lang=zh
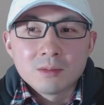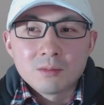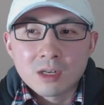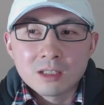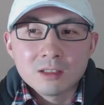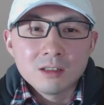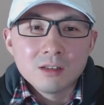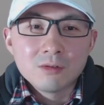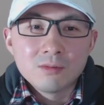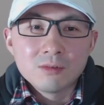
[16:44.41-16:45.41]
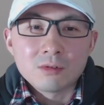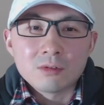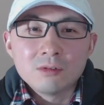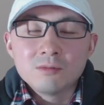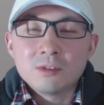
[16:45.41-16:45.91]
波兰的内务部
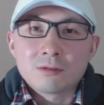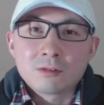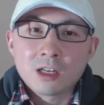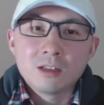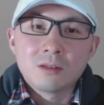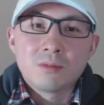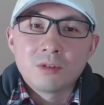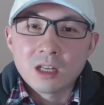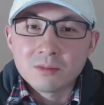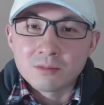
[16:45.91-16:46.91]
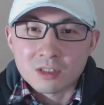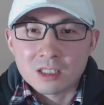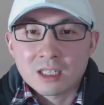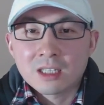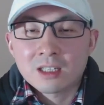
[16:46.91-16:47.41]
国务秘书称：“波兰不是
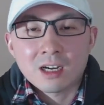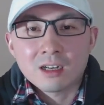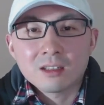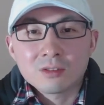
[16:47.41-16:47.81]
加拿大，